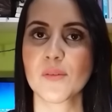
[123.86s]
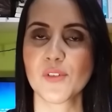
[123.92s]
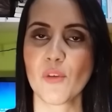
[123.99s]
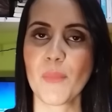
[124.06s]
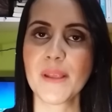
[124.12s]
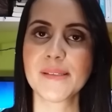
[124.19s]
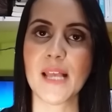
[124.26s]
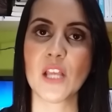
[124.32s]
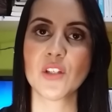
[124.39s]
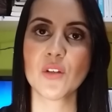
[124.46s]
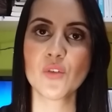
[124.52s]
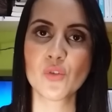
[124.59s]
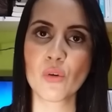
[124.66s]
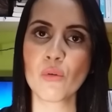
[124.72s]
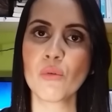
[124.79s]
então são
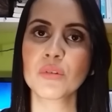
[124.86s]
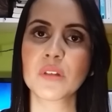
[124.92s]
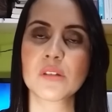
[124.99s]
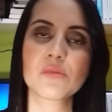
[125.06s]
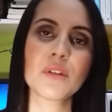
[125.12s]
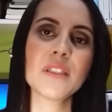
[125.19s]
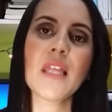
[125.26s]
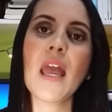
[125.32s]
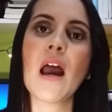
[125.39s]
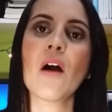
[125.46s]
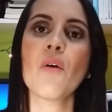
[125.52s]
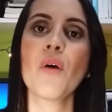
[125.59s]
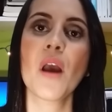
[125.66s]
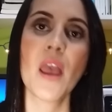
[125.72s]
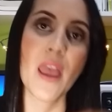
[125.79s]
mensagens curtas, o
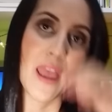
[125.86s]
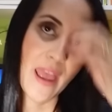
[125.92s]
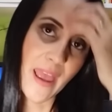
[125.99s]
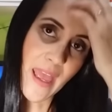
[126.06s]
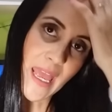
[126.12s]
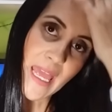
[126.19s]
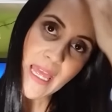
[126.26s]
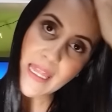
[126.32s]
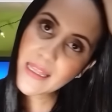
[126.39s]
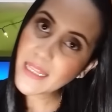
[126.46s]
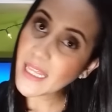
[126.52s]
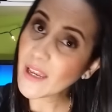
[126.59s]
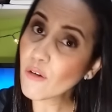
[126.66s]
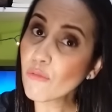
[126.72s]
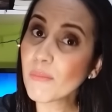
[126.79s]
ideal é
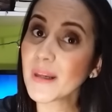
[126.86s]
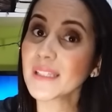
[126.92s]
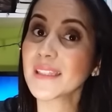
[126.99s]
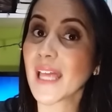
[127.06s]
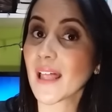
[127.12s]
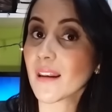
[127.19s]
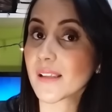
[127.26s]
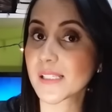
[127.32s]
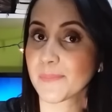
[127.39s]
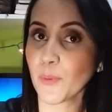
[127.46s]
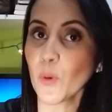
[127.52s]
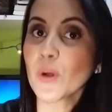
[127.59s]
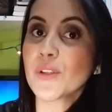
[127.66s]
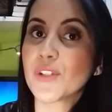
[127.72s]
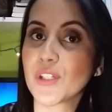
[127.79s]
ler uma delas
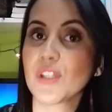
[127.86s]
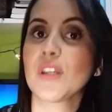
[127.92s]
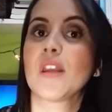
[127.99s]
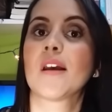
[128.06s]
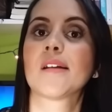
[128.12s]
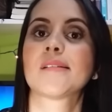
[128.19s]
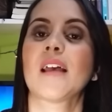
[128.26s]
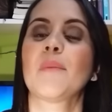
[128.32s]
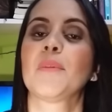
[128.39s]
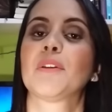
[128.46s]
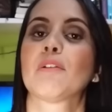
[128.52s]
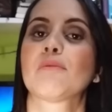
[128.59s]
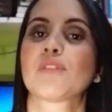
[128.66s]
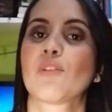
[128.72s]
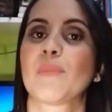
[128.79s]
por dia, sabe?
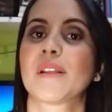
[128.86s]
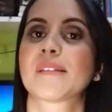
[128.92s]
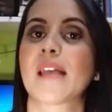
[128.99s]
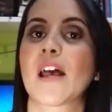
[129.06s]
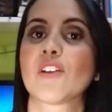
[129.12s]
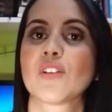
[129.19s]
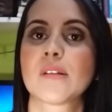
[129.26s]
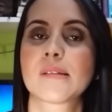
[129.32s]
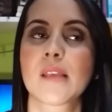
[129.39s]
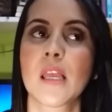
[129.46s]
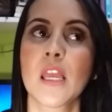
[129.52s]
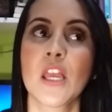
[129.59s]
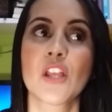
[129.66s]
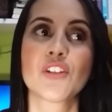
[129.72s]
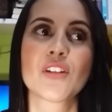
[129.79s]
Então são mensagens
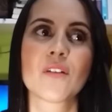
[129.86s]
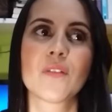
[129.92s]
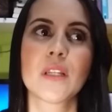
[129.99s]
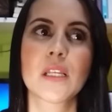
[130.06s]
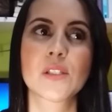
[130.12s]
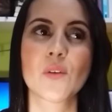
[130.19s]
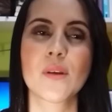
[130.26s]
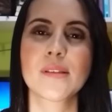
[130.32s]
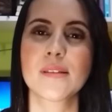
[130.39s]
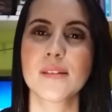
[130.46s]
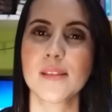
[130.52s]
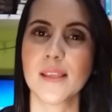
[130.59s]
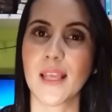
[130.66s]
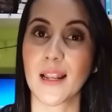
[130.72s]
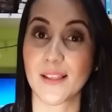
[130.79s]
de reflexões
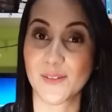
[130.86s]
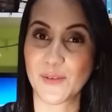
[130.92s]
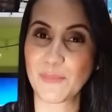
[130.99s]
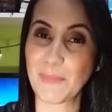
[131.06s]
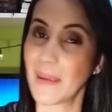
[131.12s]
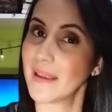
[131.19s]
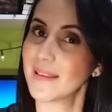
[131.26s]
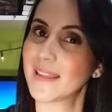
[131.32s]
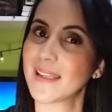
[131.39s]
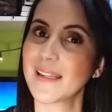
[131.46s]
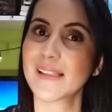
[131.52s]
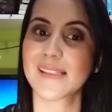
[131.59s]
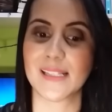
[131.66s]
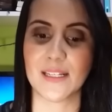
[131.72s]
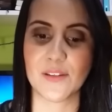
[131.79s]
e, e elas são bem
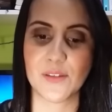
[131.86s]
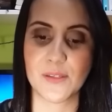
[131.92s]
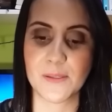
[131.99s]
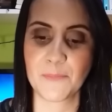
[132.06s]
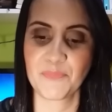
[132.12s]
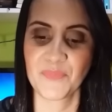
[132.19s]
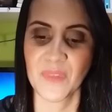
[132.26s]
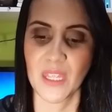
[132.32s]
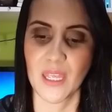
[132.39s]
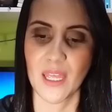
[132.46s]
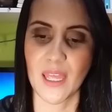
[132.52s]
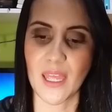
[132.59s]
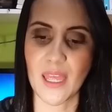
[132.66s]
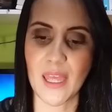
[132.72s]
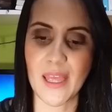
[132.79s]
interessantes.
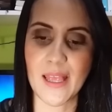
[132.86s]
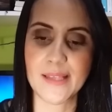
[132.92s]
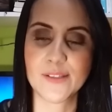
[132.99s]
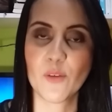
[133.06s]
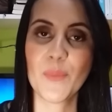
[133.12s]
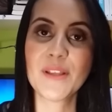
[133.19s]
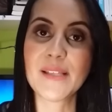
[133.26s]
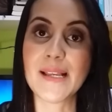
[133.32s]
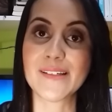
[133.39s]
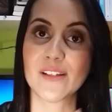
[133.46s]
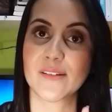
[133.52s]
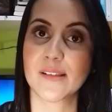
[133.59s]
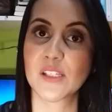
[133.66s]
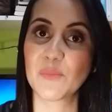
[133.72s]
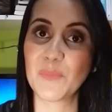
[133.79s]
É, são
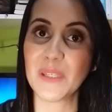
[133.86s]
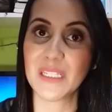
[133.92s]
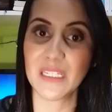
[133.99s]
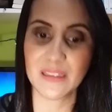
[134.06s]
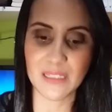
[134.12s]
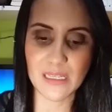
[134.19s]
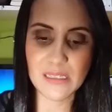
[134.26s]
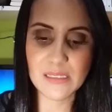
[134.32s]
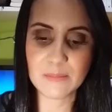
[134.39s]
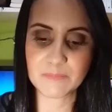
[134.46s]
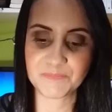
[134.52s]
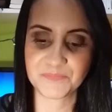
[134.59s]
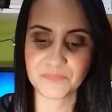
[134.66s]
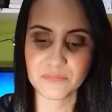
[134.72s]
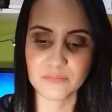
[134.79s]
mensagens espíritas.
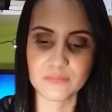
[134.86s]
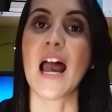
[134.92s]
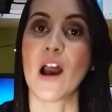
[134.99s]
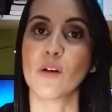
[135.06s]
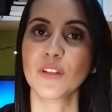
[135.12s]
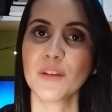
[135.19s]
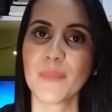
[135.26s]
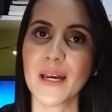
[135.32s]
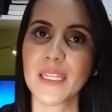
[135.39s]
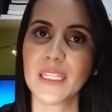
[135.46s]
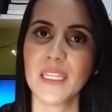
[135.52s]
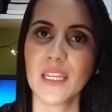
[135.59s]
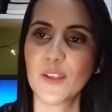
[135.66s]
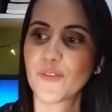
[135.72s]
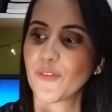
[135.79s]
A Alda
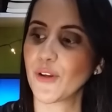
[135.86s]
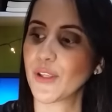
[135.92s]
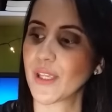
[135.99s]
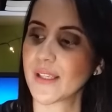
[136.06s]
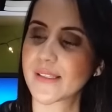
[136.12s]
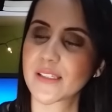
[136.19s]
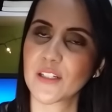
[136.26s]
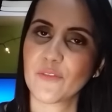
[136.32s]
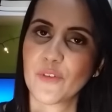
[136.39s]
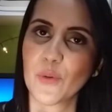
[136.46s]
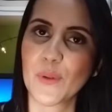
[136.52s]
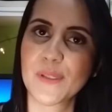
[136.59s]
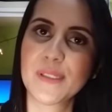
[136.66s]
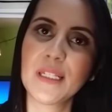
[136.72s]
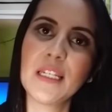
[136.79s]
Maria, que foi quem
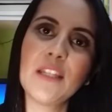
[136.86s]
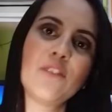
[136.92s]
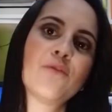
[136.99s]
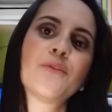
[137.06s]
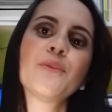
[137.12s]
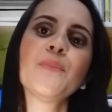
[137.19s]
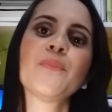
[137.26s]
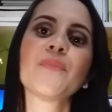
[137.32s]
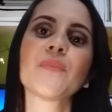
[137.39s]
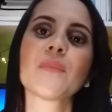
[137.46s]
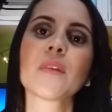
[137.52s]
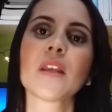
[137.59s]
escreveu esse livro,